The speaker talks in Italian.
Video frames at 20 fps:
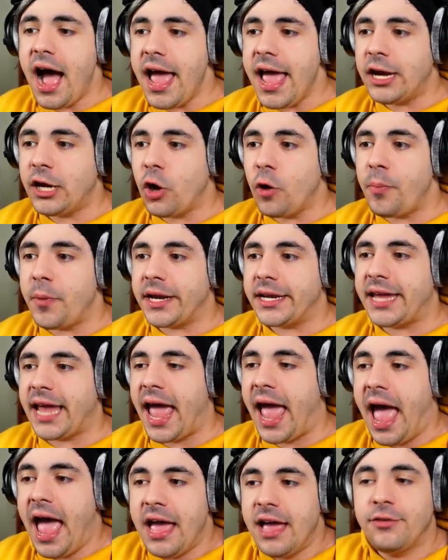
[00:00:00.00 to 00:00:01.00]
ecco
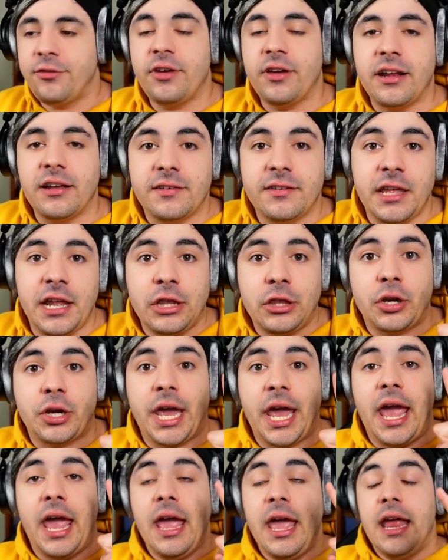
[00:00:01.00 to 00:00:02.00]
perché c'era scritto
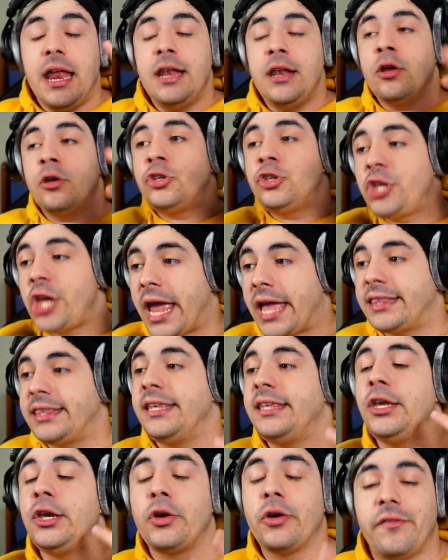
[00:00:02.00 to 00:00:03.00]
che gli oggetti
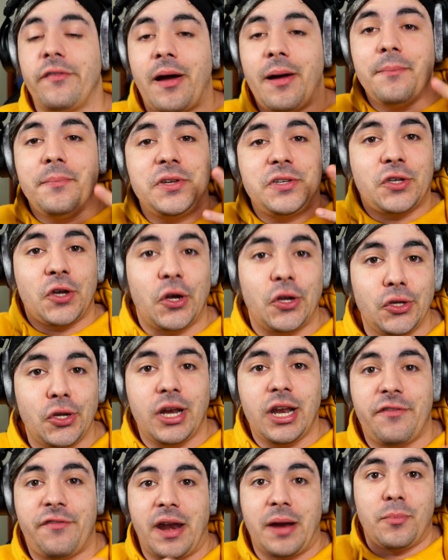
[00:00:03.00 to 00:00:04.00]
di cui avevamo bisogno
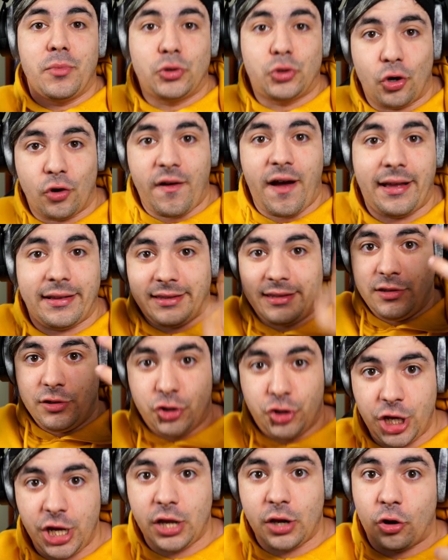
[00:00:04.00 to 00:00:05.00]
li avremmo trovati in
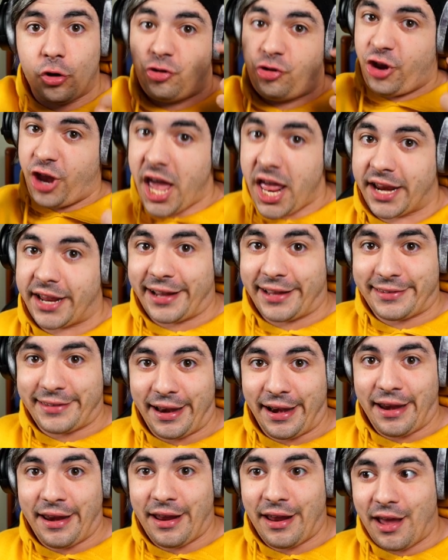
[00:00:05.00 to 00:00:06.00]
giro.
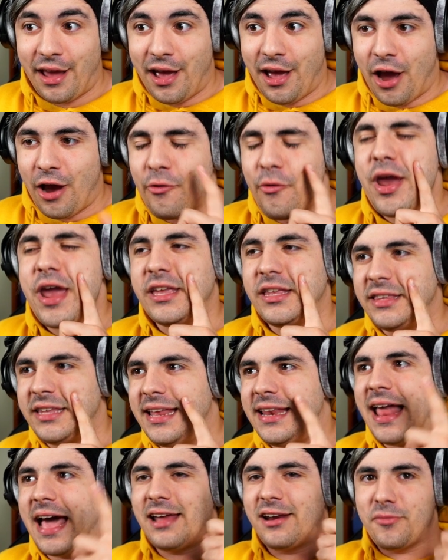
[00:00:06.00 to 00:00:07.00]
Cercateli. Quindi
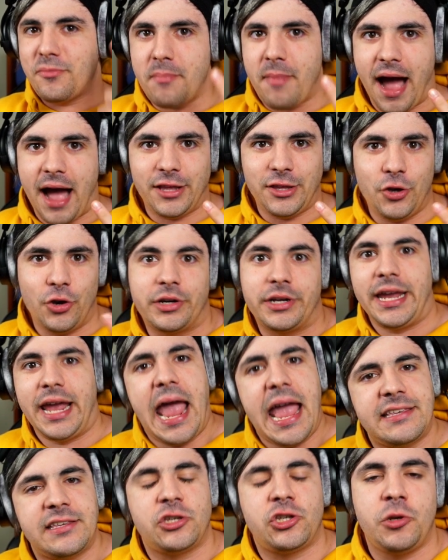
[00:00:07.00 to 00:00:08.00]
l'armadio, che
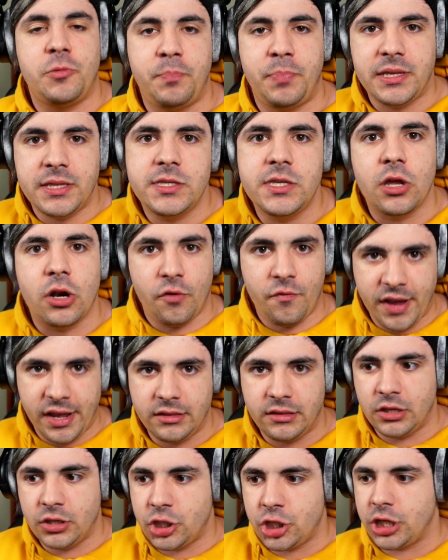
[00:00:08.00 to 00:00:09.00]
è
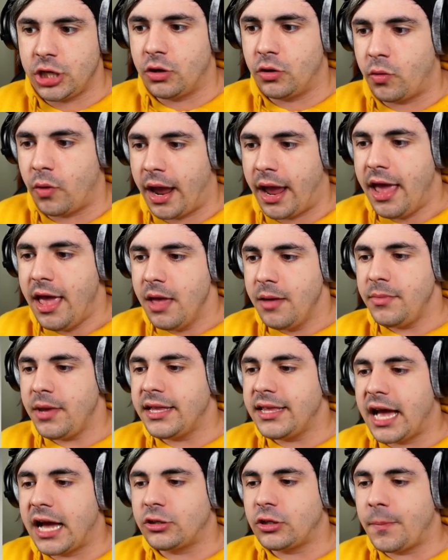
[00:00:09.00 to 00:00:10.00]
SCP-025, mi ha
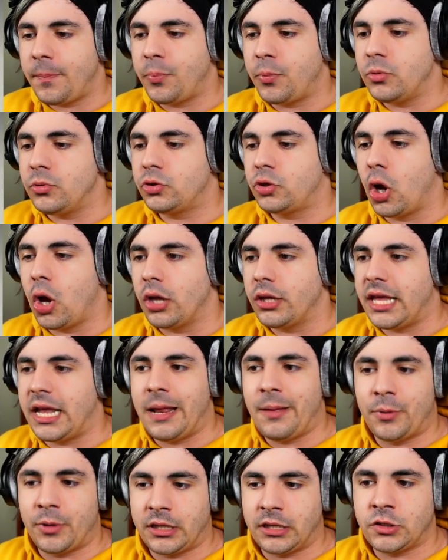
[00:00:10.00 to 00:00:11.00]
dato appunto delle
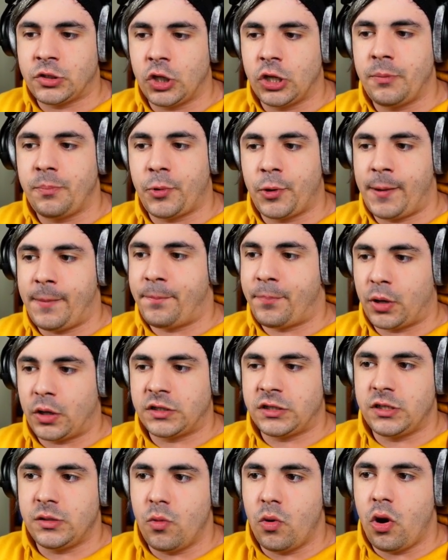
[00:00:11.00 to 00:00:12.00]
protezioni per il
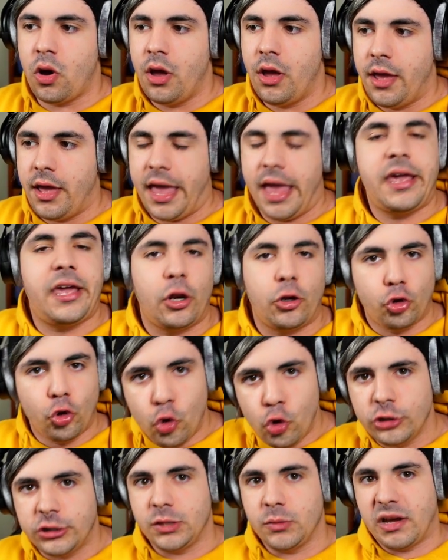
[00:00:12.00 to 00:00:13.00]
prossimo e credo
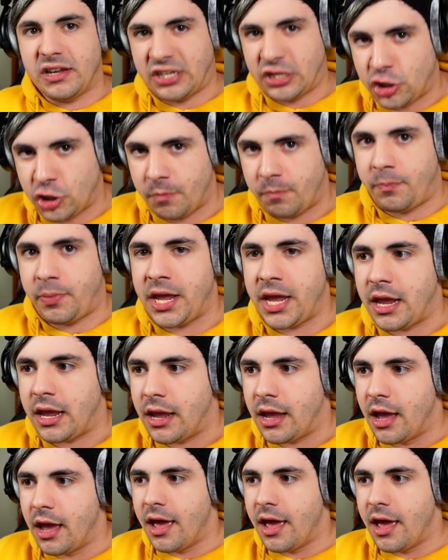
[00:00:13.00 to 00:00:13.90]
ultimo SCP